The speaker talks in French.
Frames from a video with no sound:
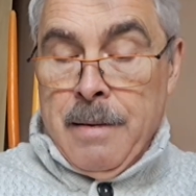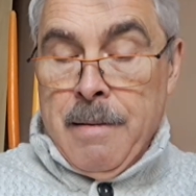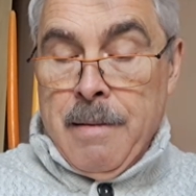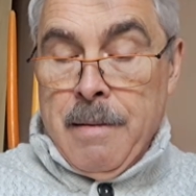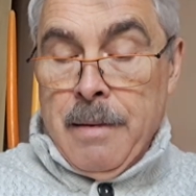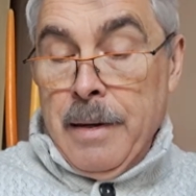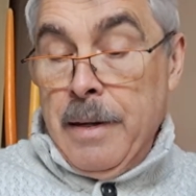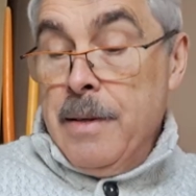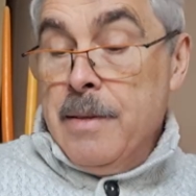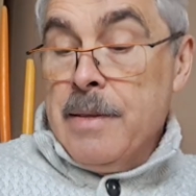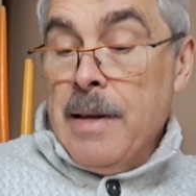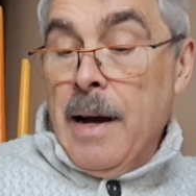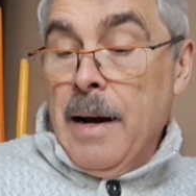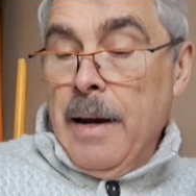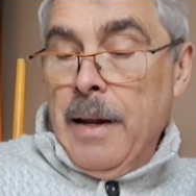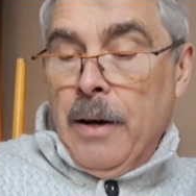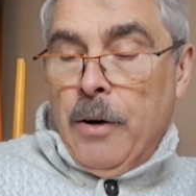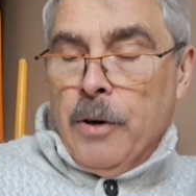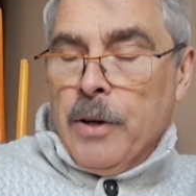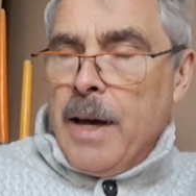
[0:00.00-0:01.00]
Lisa les
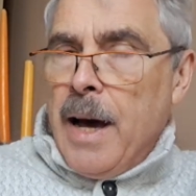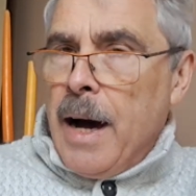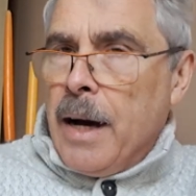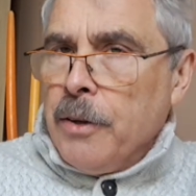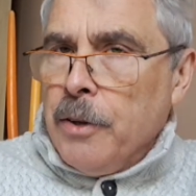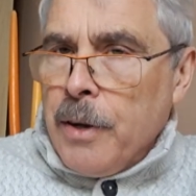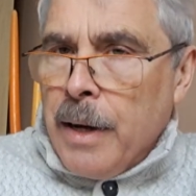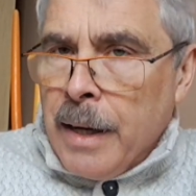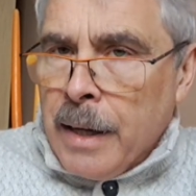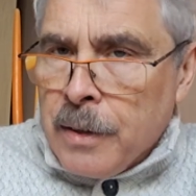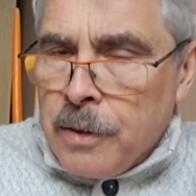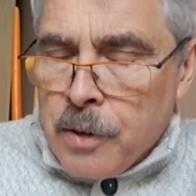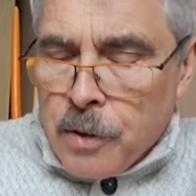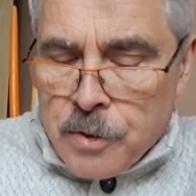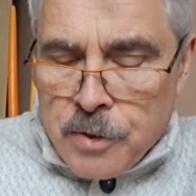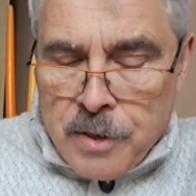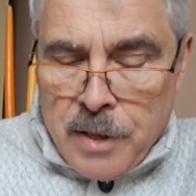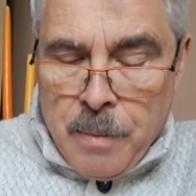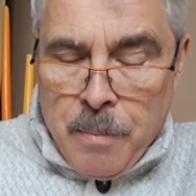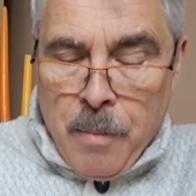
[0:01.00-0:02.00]
regarde
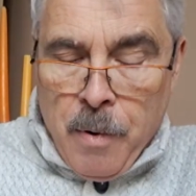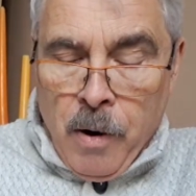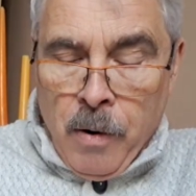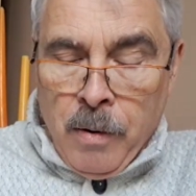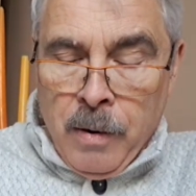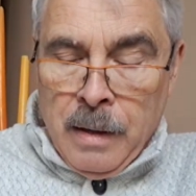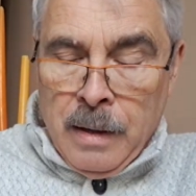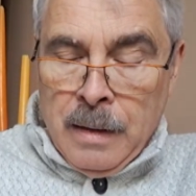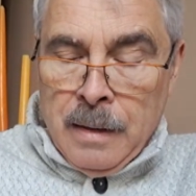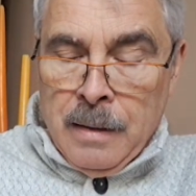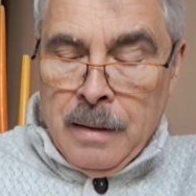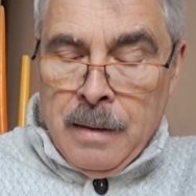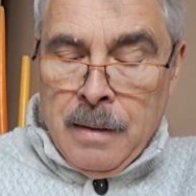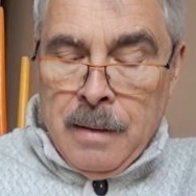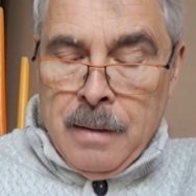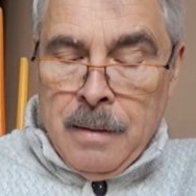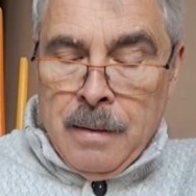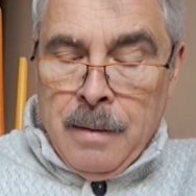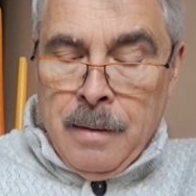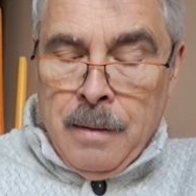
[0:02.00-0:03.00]
intensément.
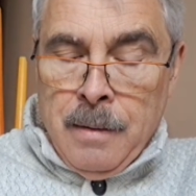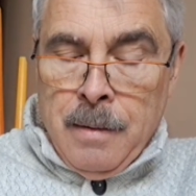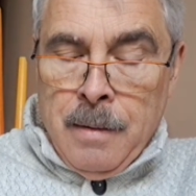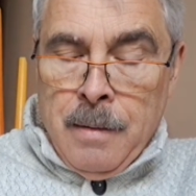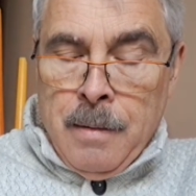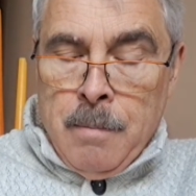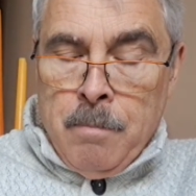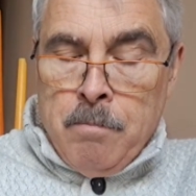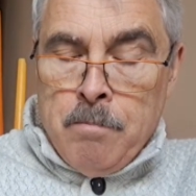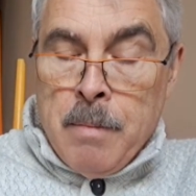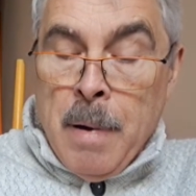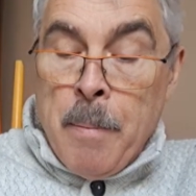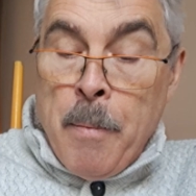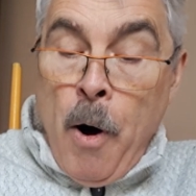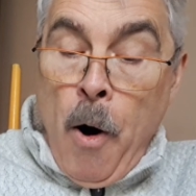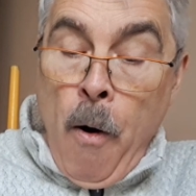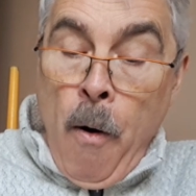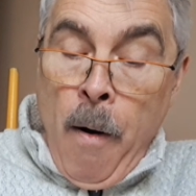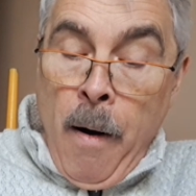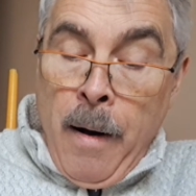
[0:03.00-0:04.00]

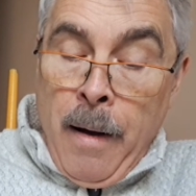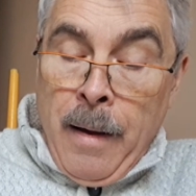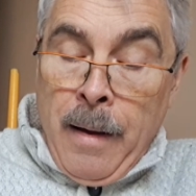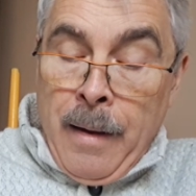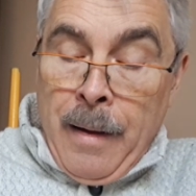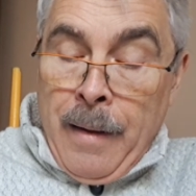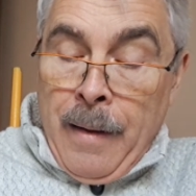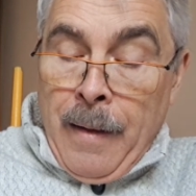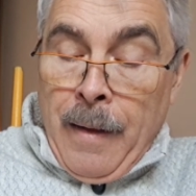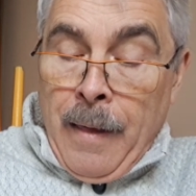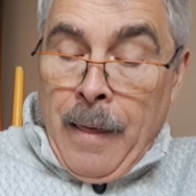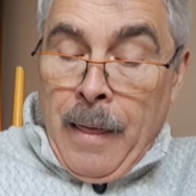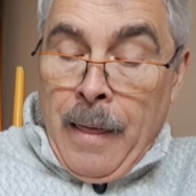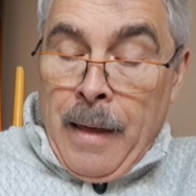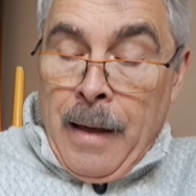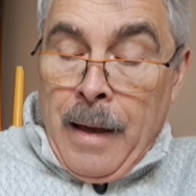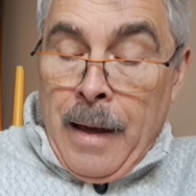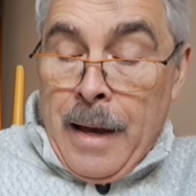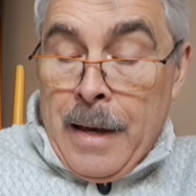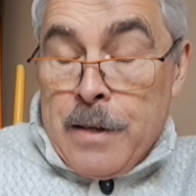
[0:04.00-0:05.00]
Maman,
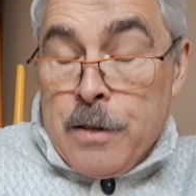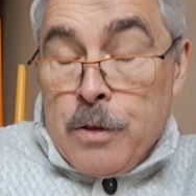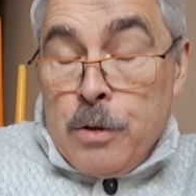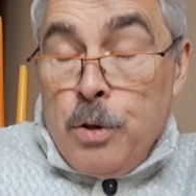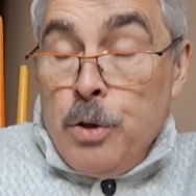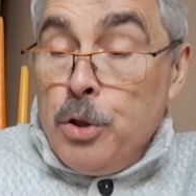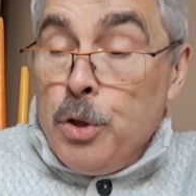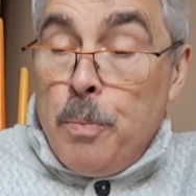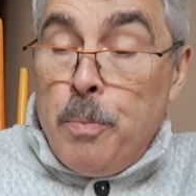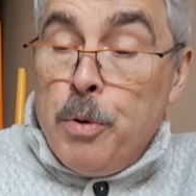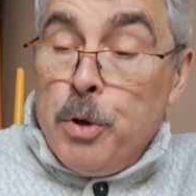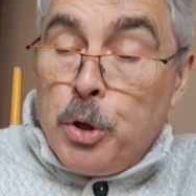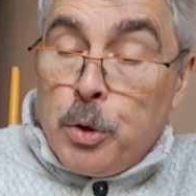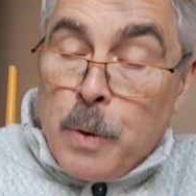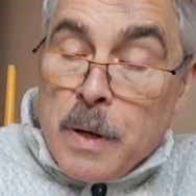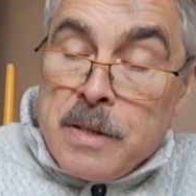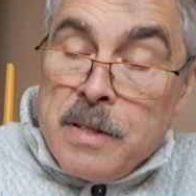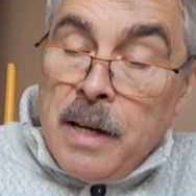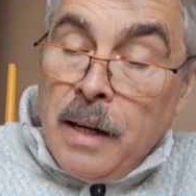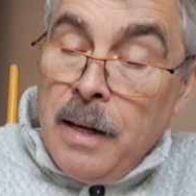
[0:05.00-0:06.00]
est-ce que je peux
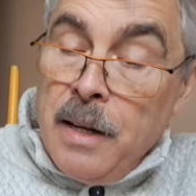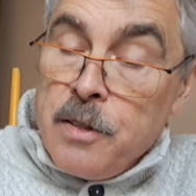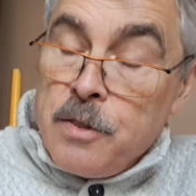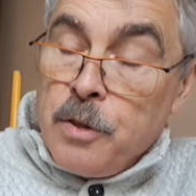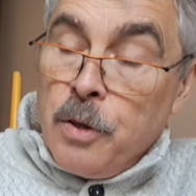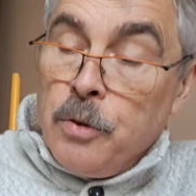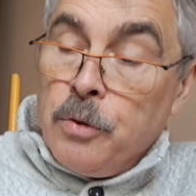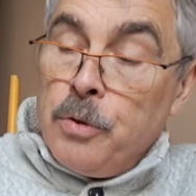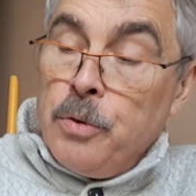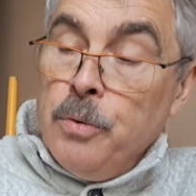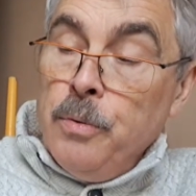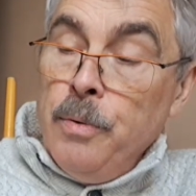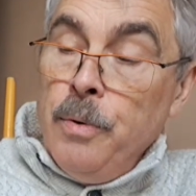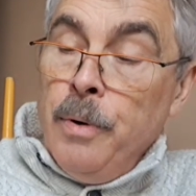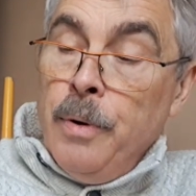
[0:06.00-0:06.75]
choisir les santons